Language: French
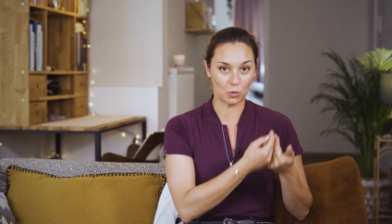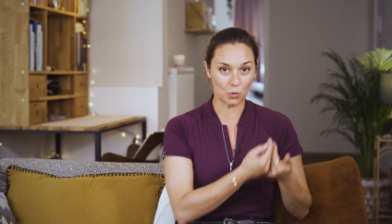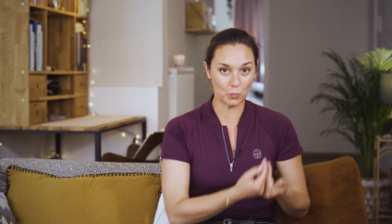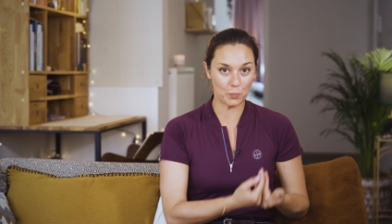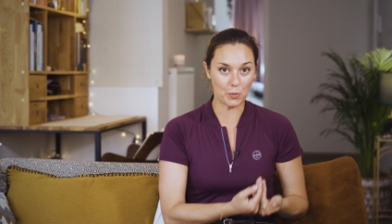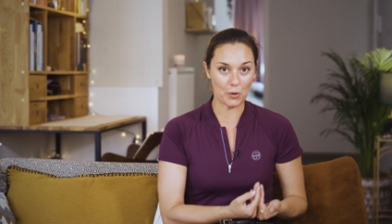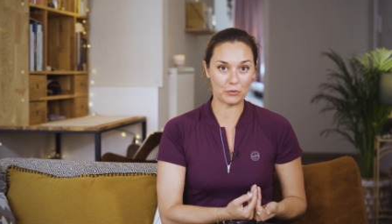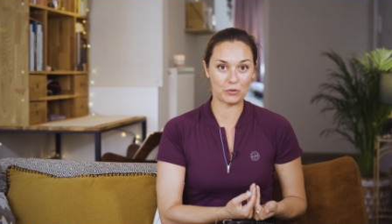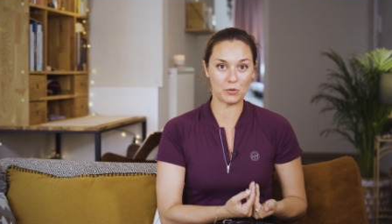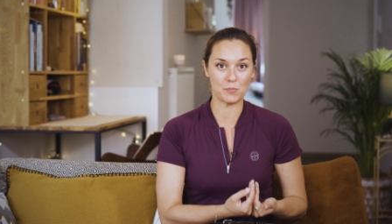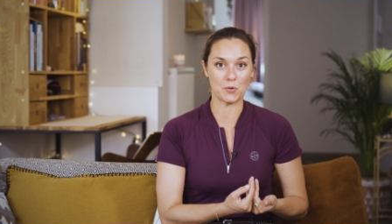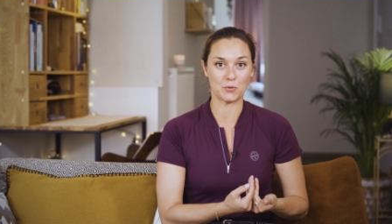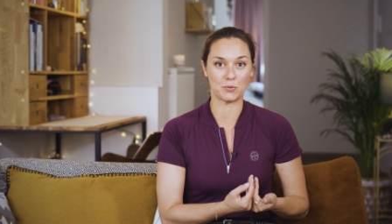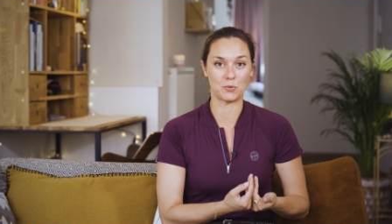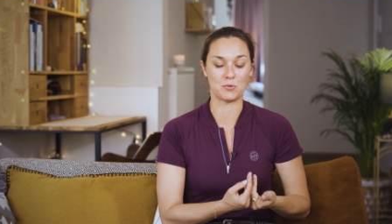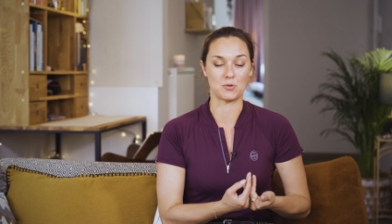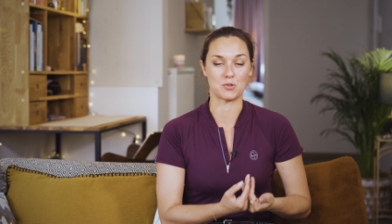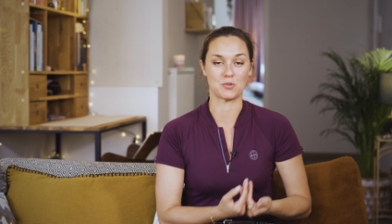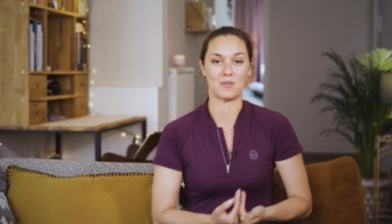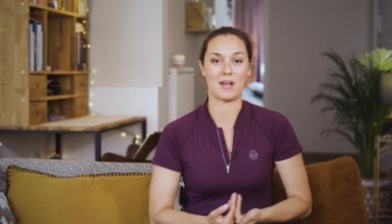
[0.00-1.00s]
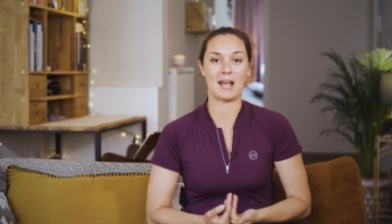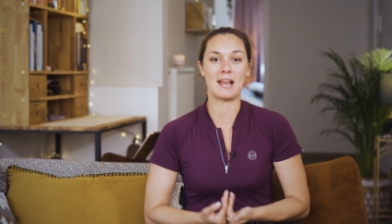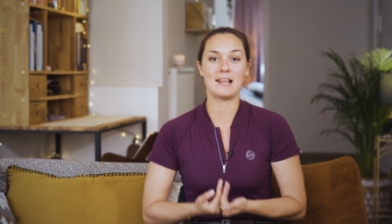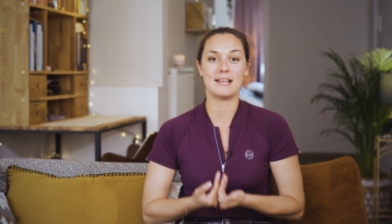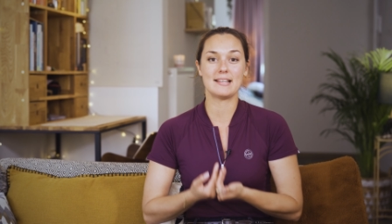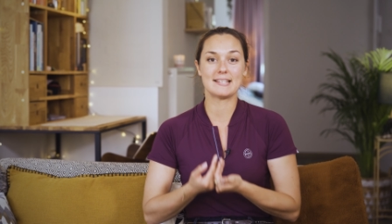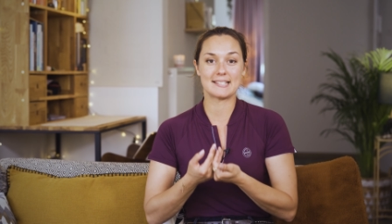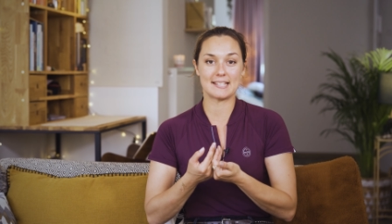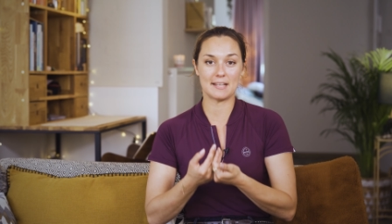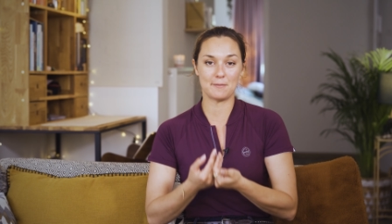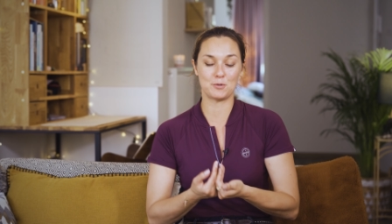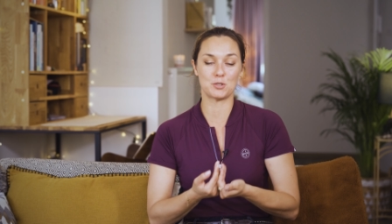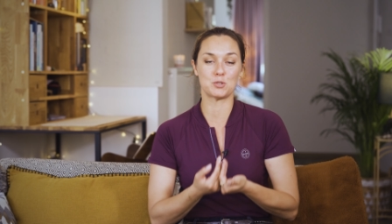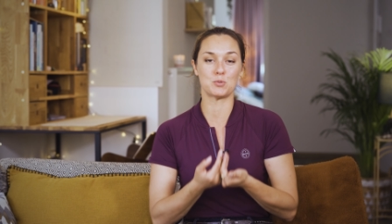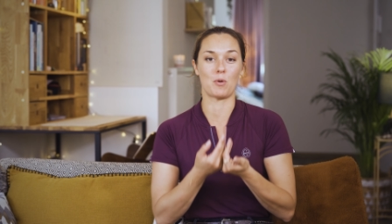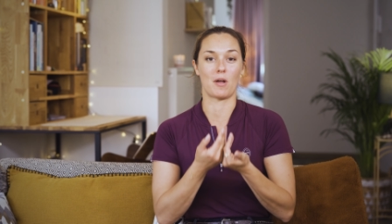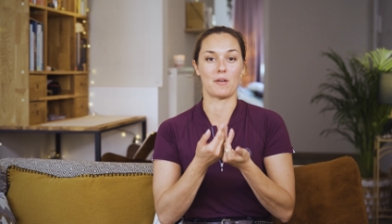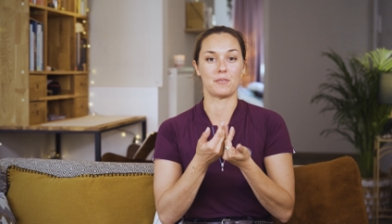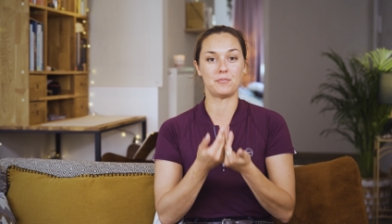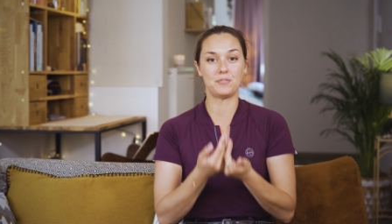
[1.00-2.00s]
comportementaux du cheval, ses
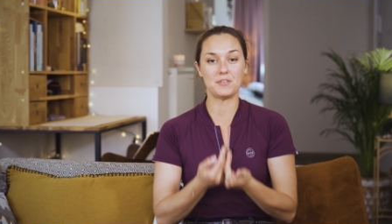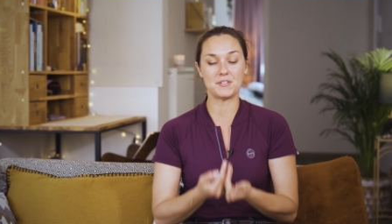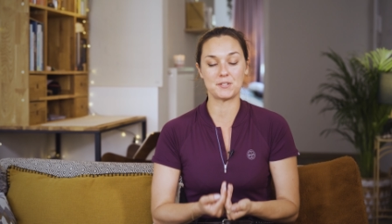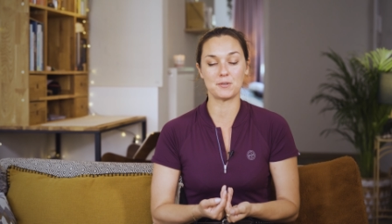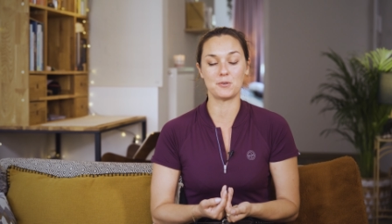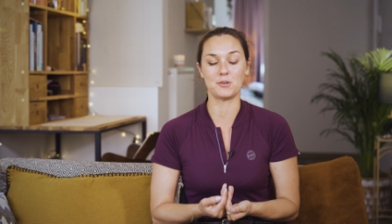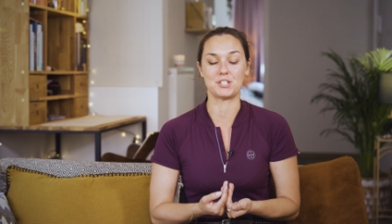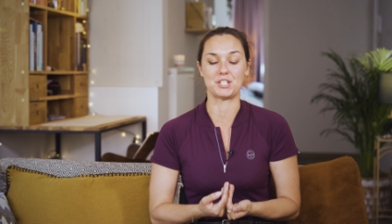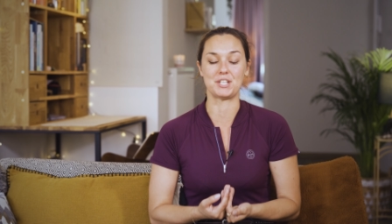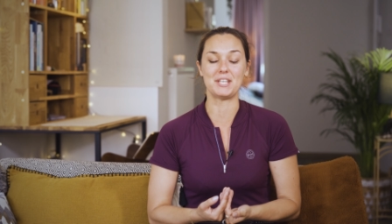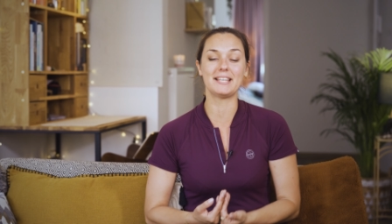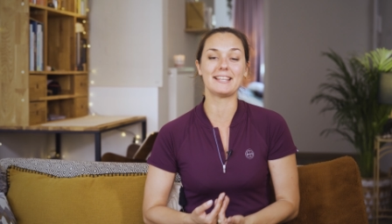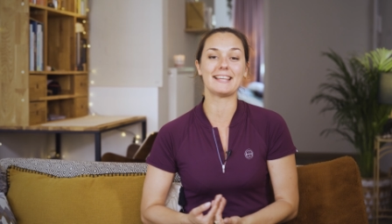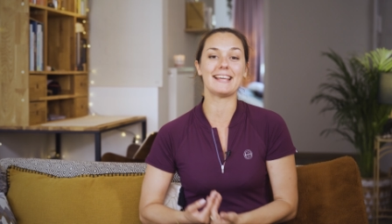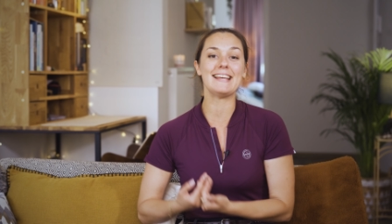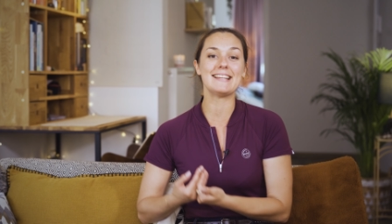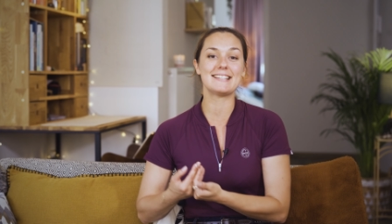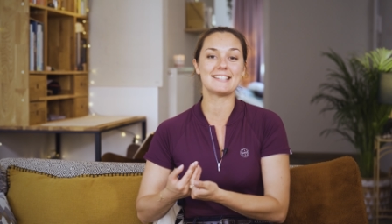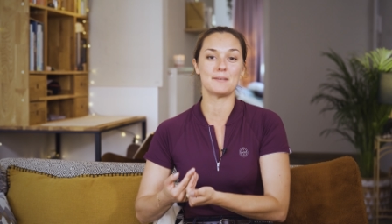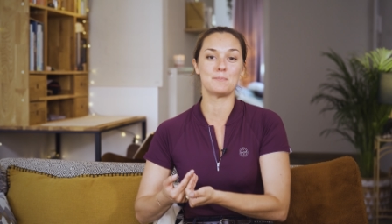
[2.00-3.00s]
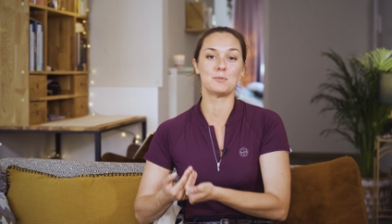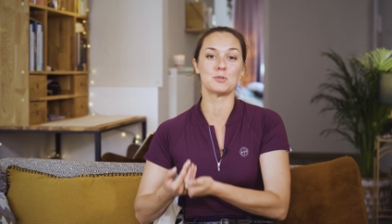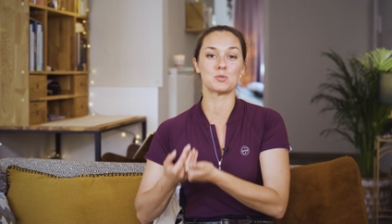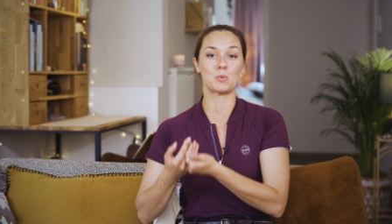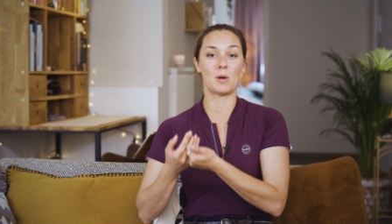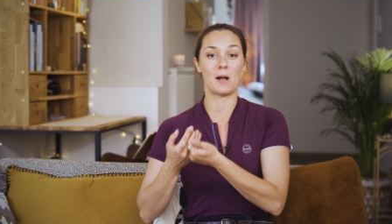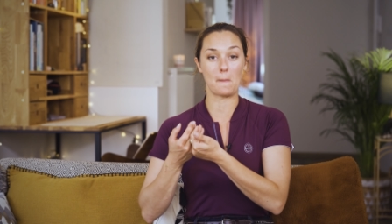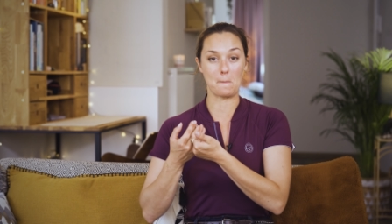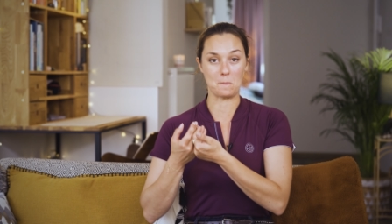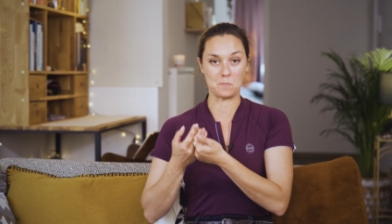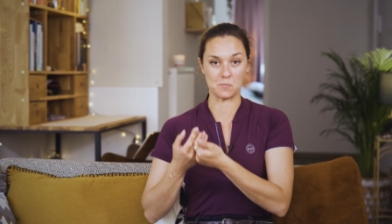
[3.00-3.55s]
besoins physiologiques et ses besoins